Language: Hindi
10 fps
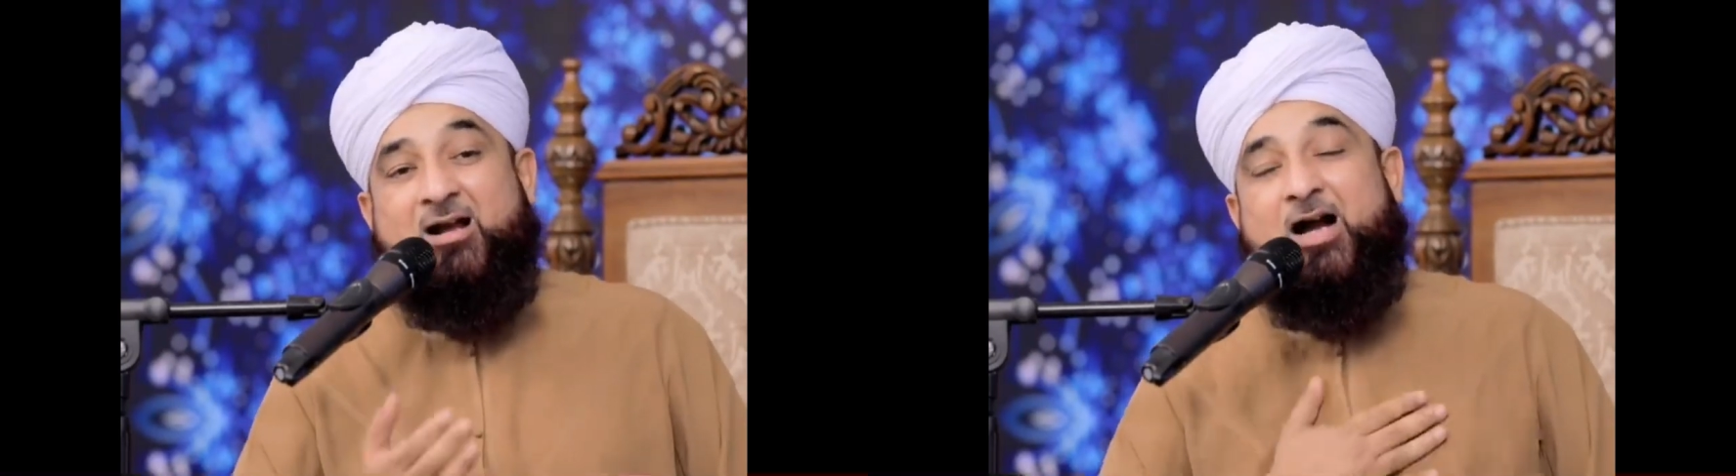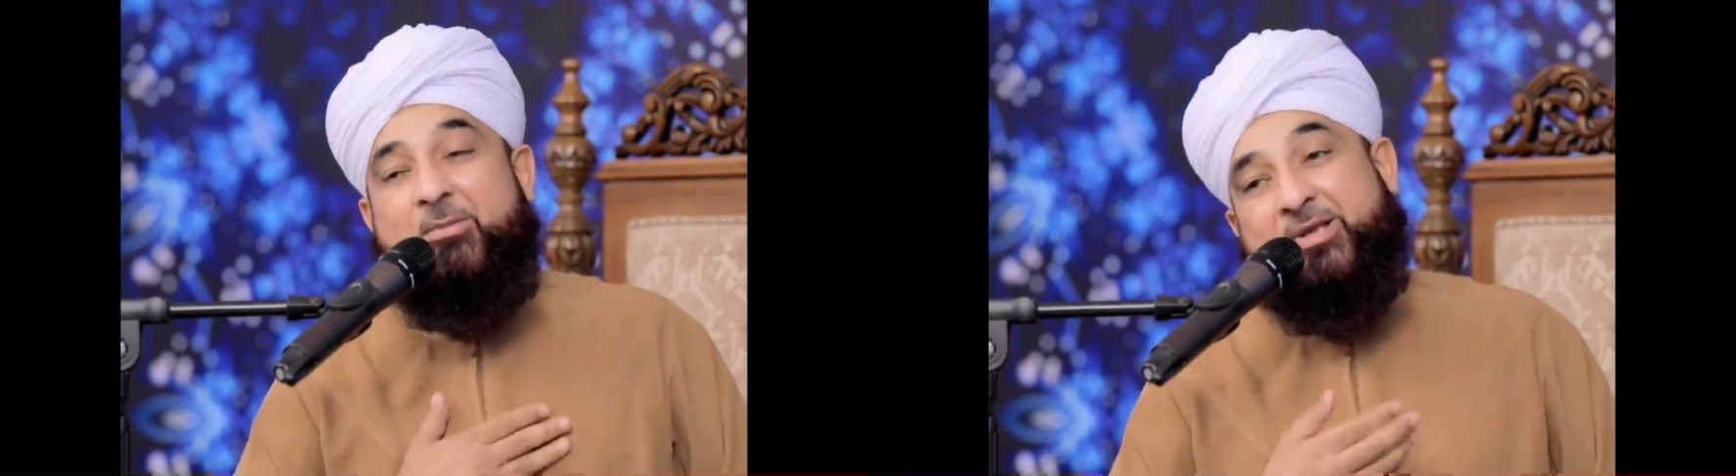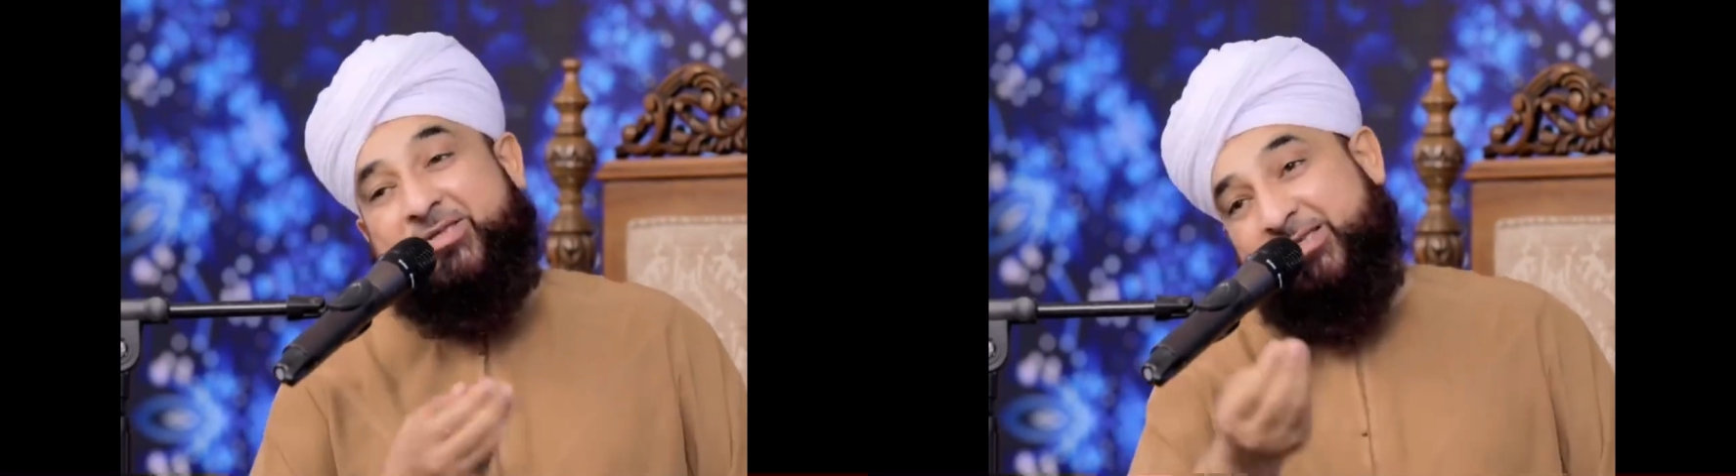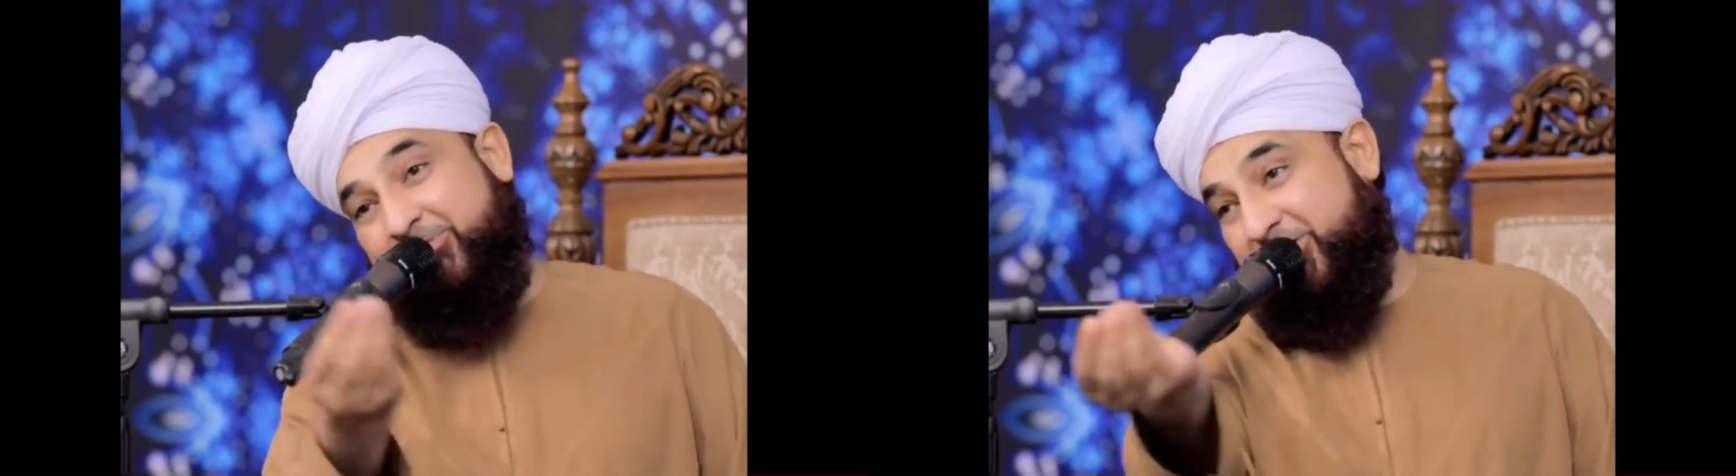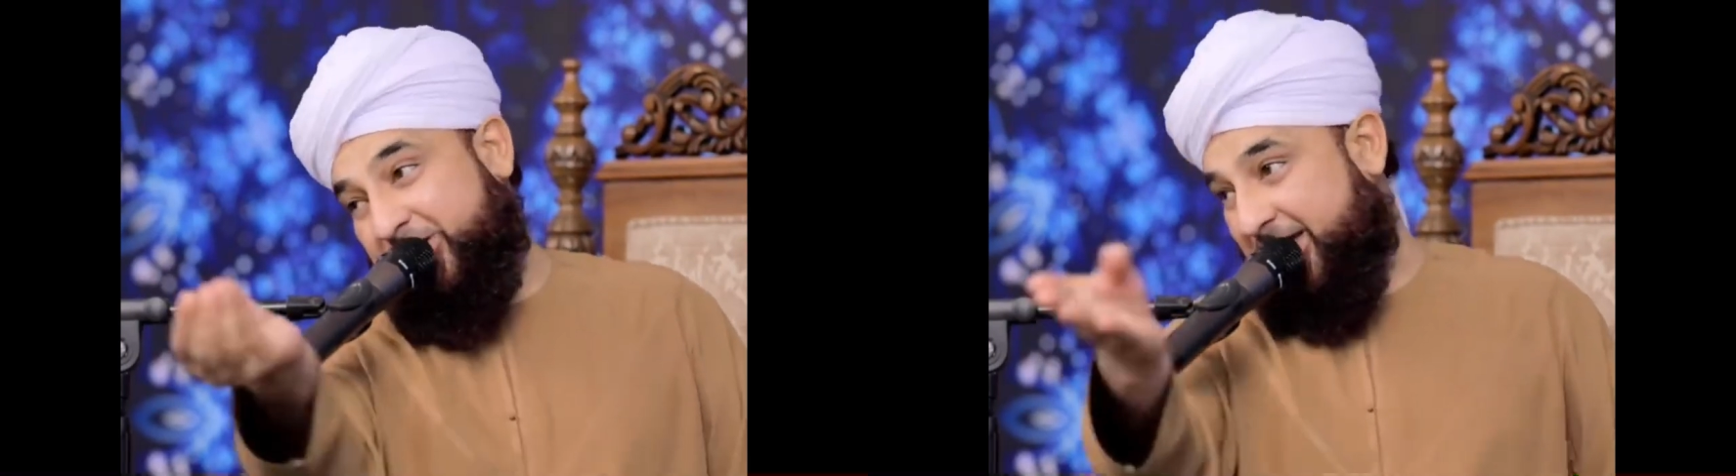कहा मैं
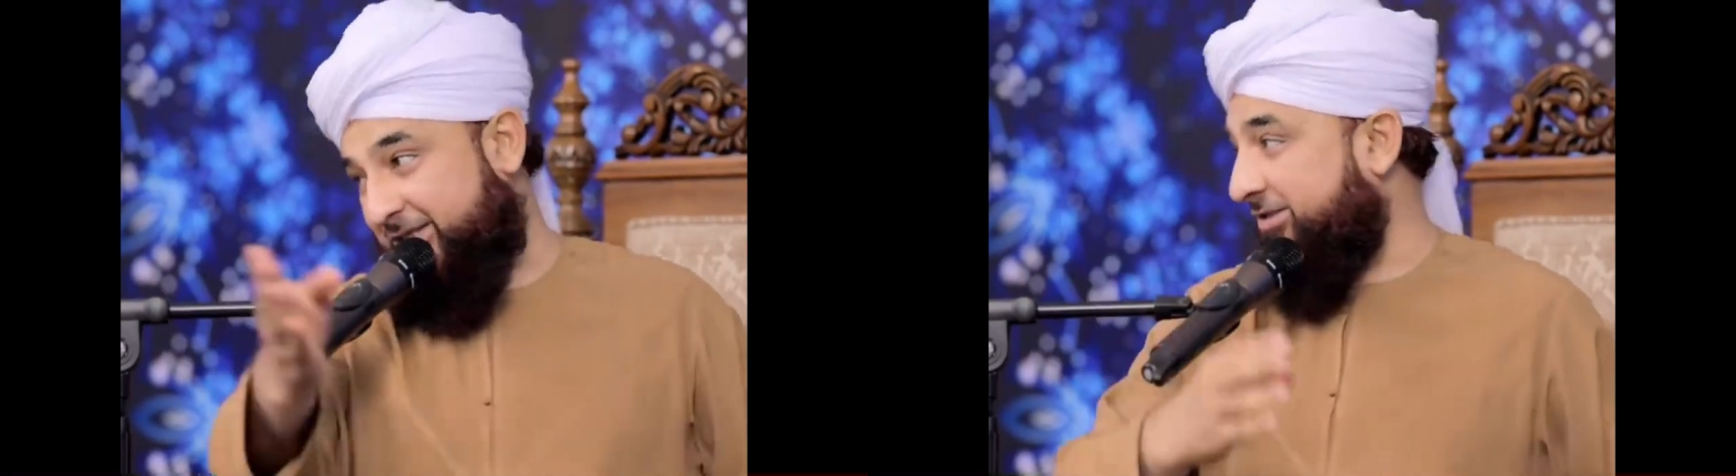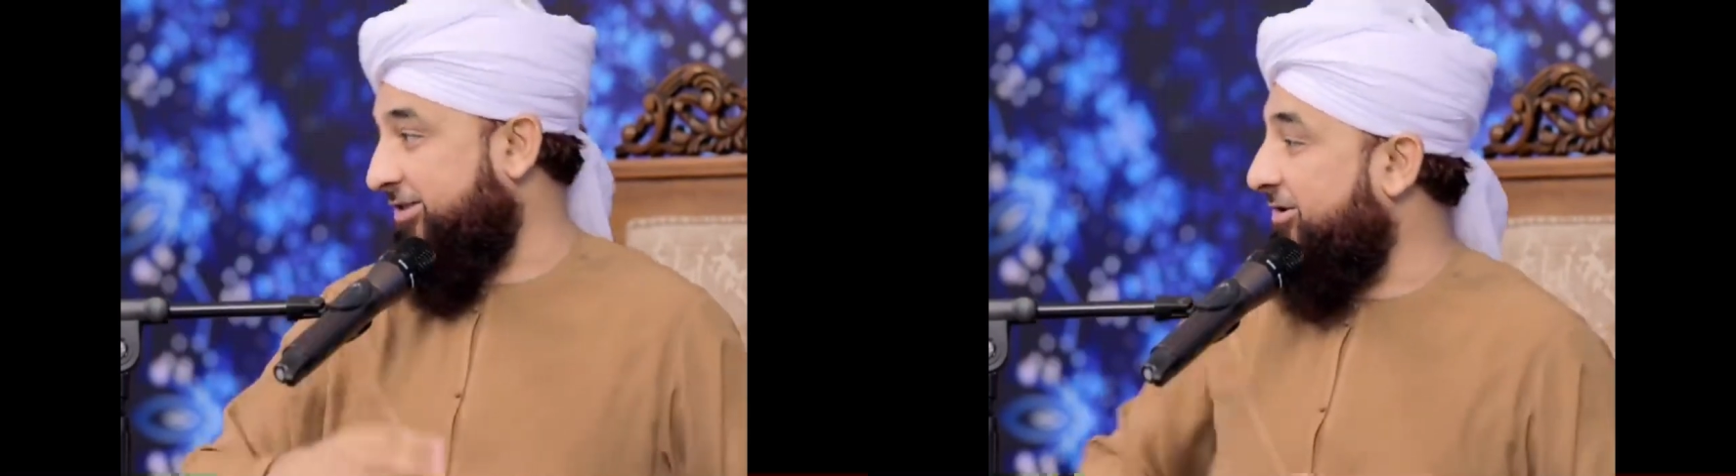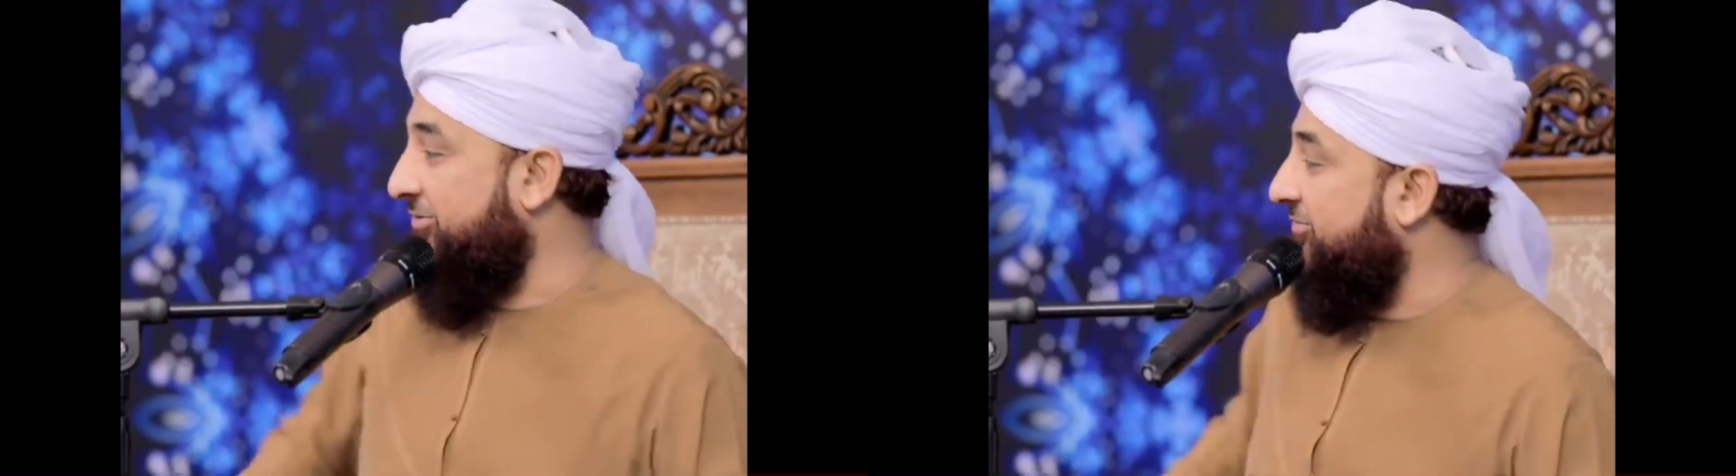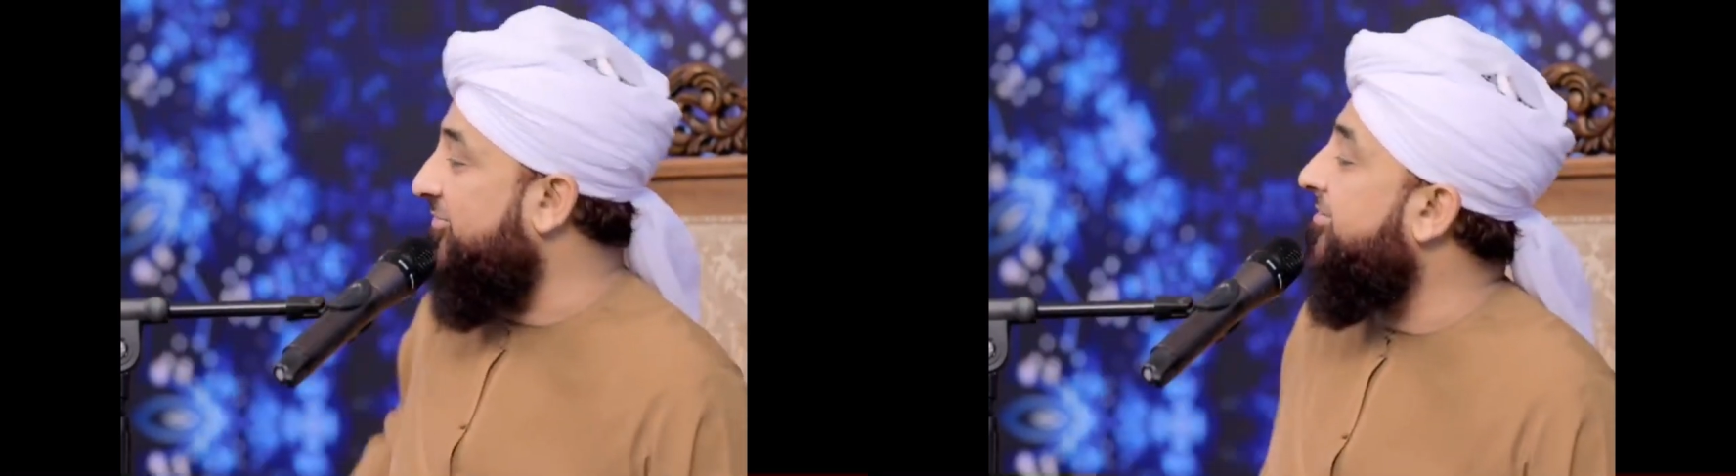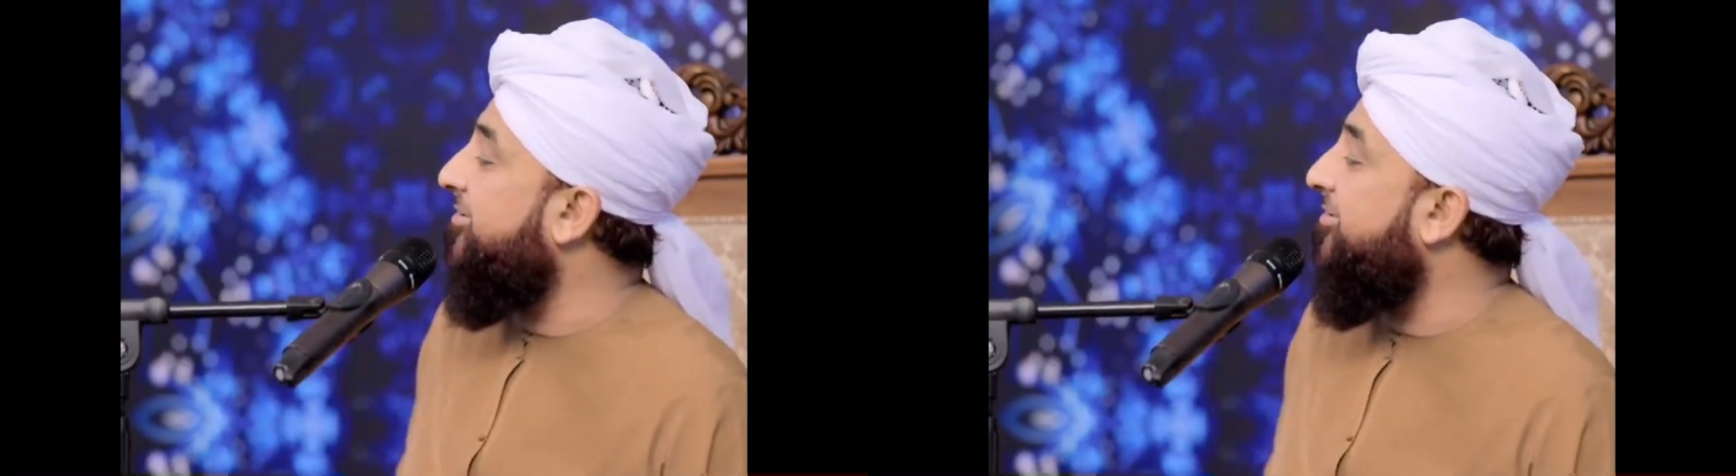सब जानता हूं